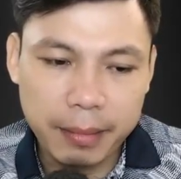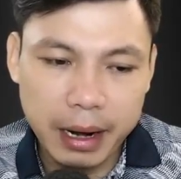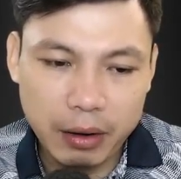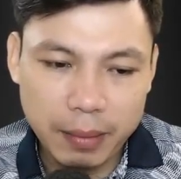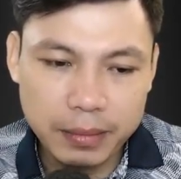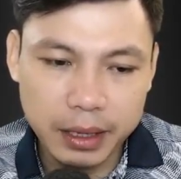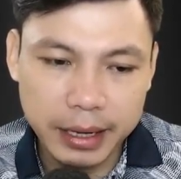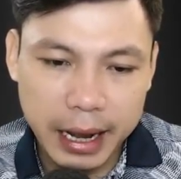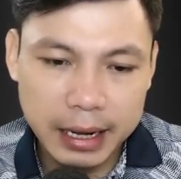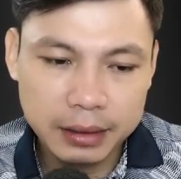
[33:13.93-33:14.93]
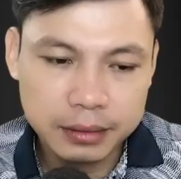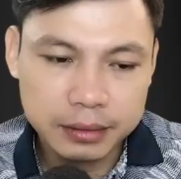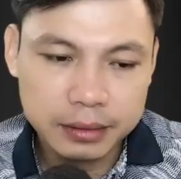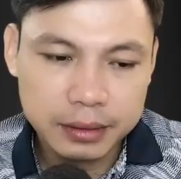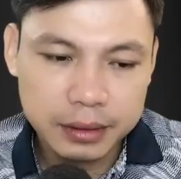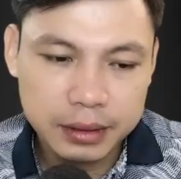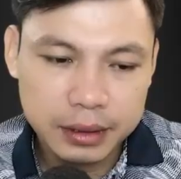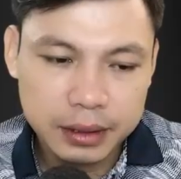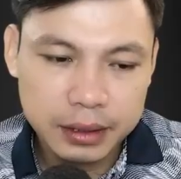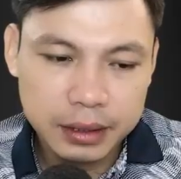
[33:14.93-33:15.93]
Vậy là ba người già có trẻ
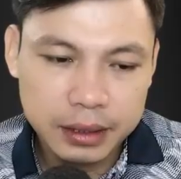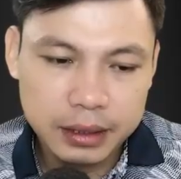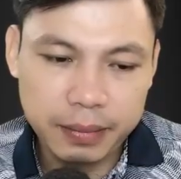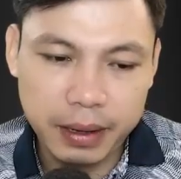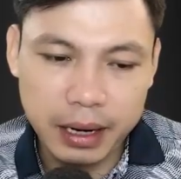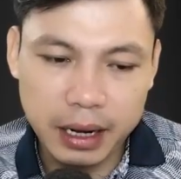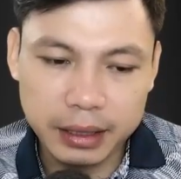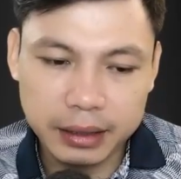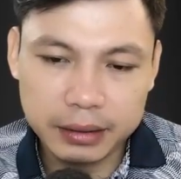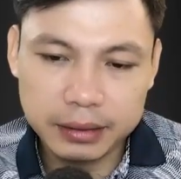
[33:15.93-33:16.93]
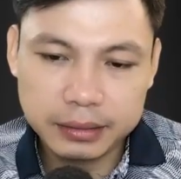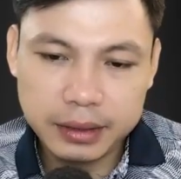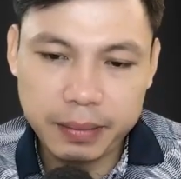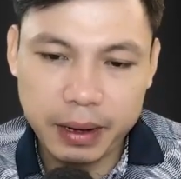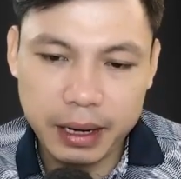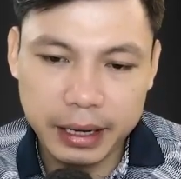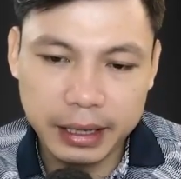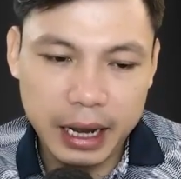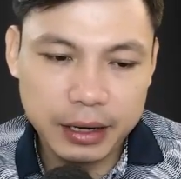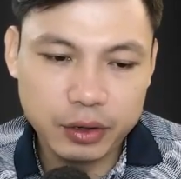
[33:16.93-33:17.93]
có bắt đầu một hành trình mới đầy
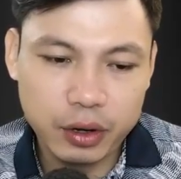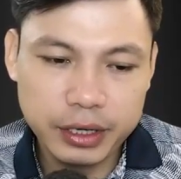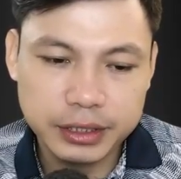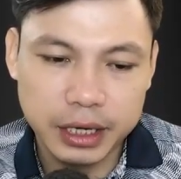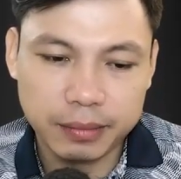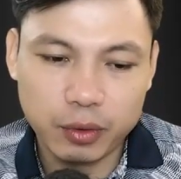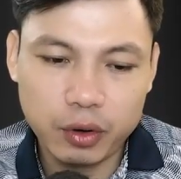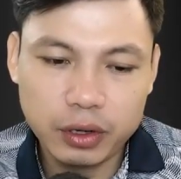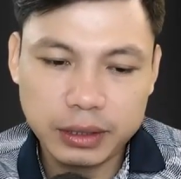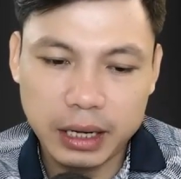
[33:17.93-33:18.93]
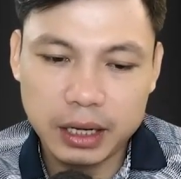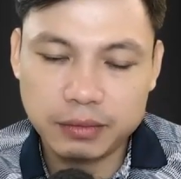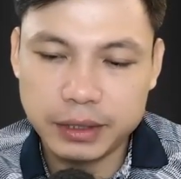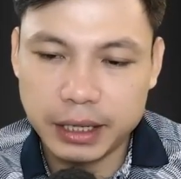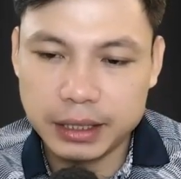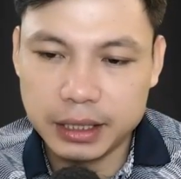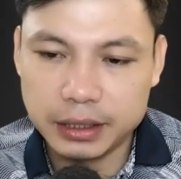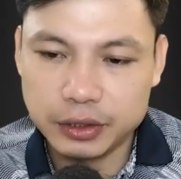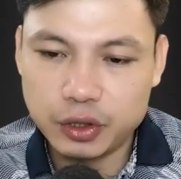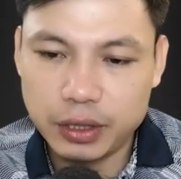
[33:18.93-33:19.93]
gian truân vất vả. Bạn
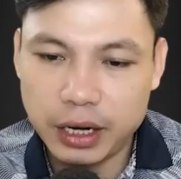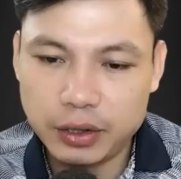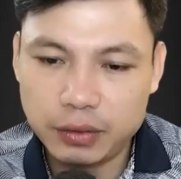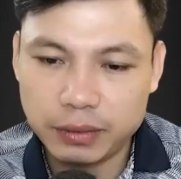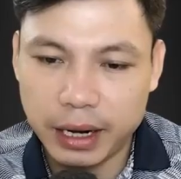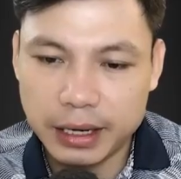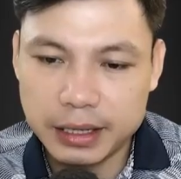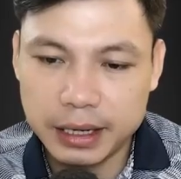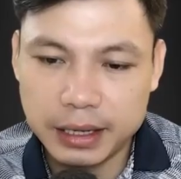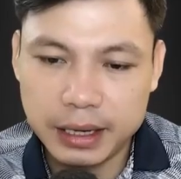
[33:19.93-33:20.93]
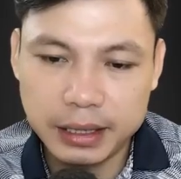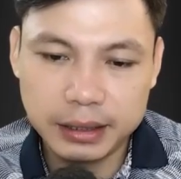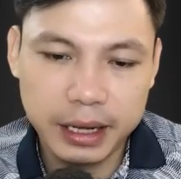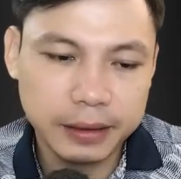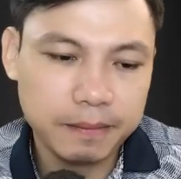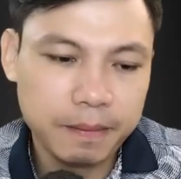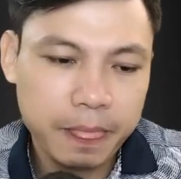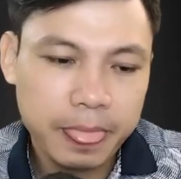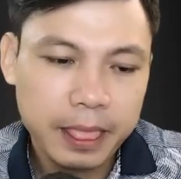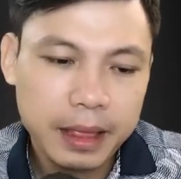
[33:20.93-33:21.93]
ấy thầy nói có người nhờ thầy đến trừ
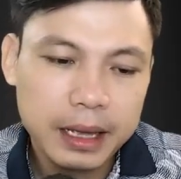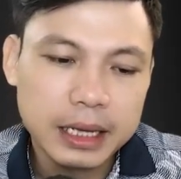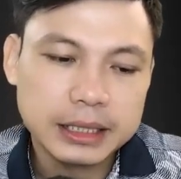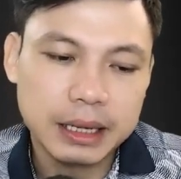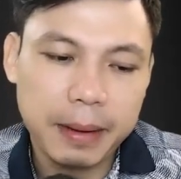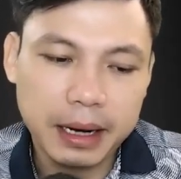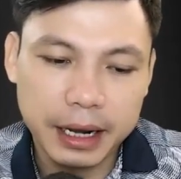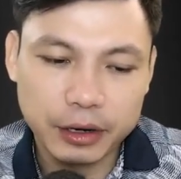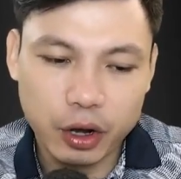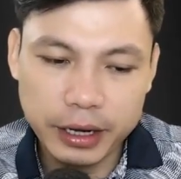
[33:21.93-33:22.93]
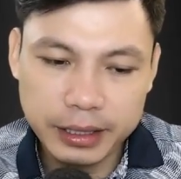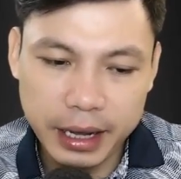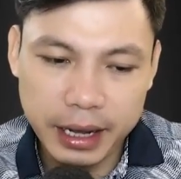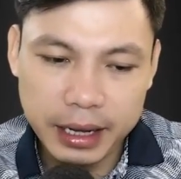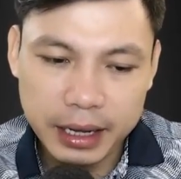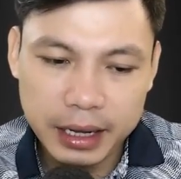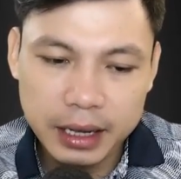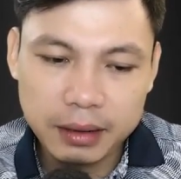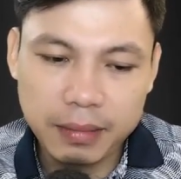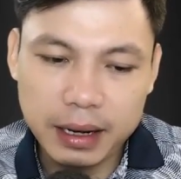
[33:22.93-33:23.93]
ma giúp dân làng, họ là ai vậy thầy?
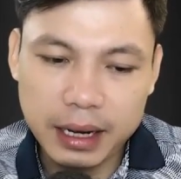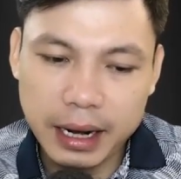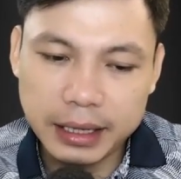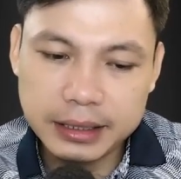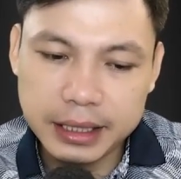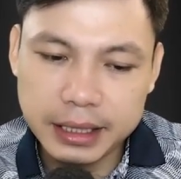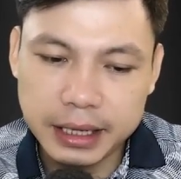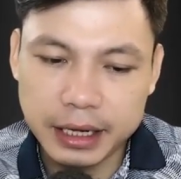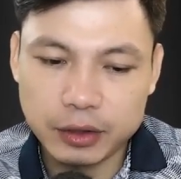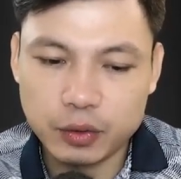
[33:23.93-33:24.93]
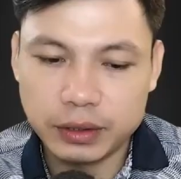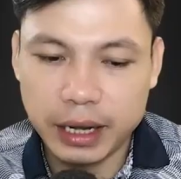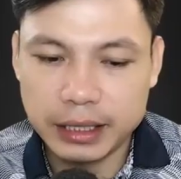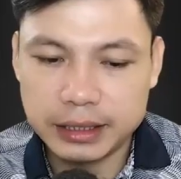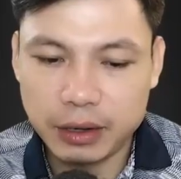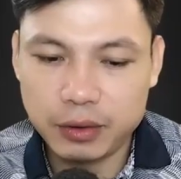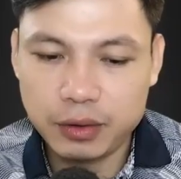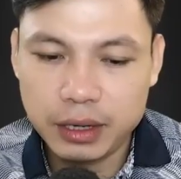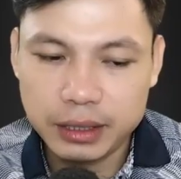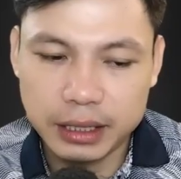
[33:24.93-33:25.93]
Con là cùng thầy suốt mà đâu
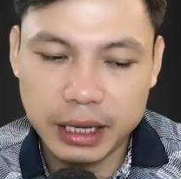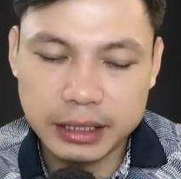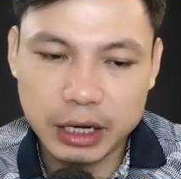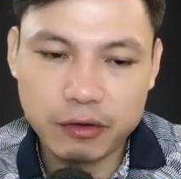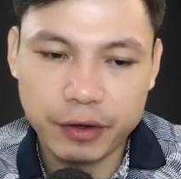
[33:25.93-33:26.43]
có thấy ai chứ.